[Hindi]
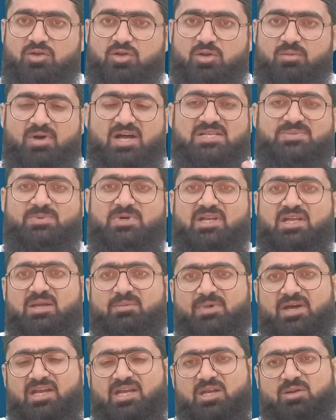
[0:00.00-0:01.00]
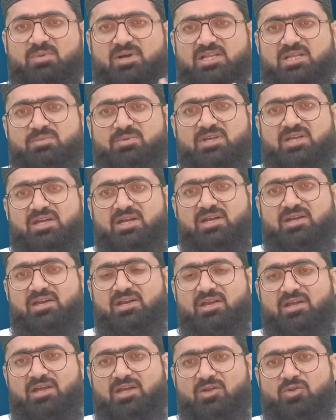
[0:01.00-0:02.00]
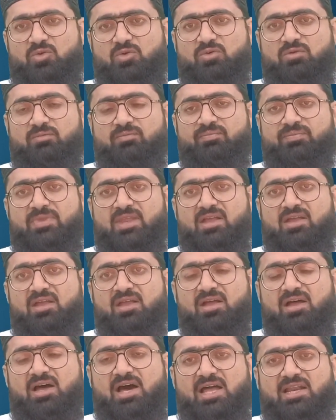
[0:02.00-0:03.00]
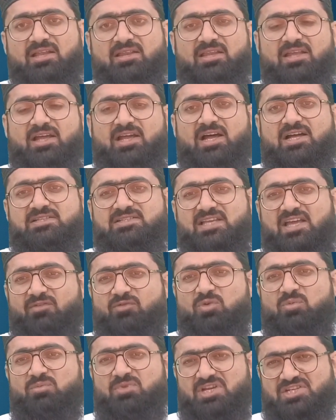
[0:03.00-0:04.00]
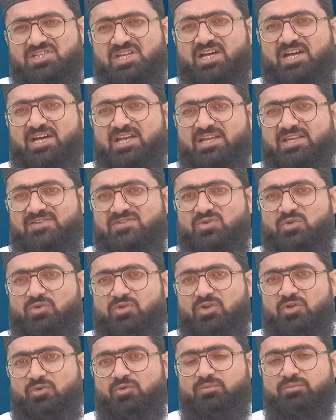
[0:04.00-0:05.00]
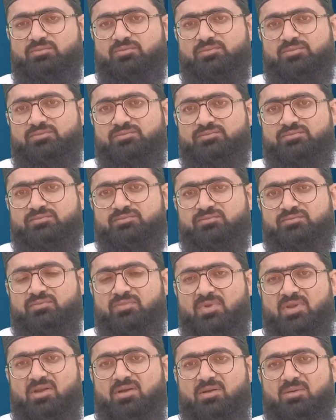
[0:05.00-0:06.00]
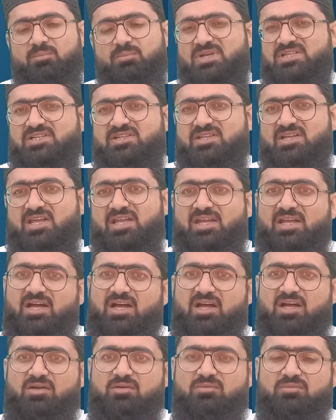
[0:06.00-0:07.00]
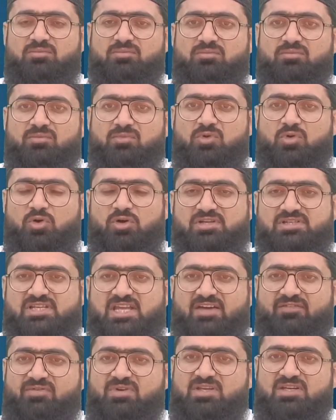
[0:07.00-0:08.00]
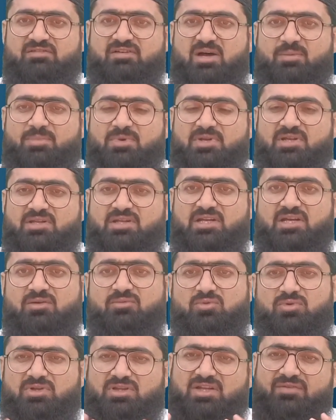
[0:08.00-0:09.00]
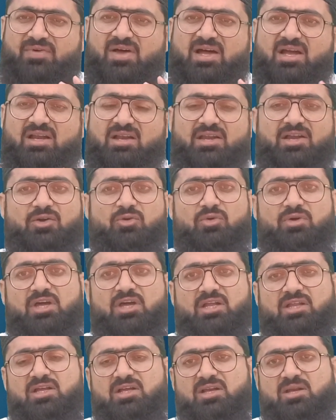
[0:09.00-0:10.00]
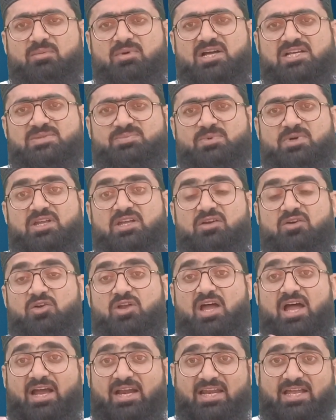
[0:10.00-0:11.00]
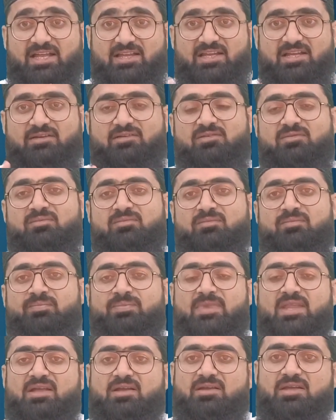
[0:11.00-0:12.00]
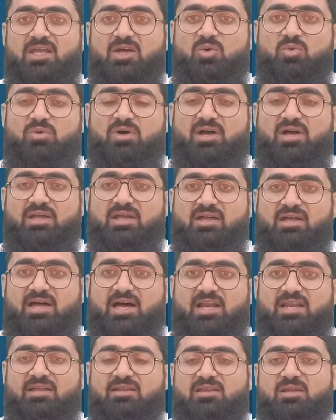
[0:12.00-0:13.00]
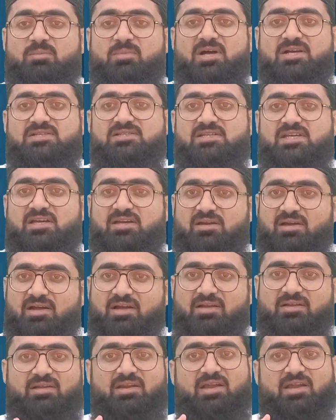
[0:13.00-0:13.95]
नमाज़ पढ़ के बाकी नमाजी भी निकलने लगे तो खालिद ने कहा सैफ़ तुम नशा करके सोते हो बस इतना ही कहा और सैफ ने जवाब नहीं दिया तो इतफाक़न लेट हो गया था नमाज़ पढ़ी और अगले दिन यह हुआ कि खालिद नमाज की एक रकत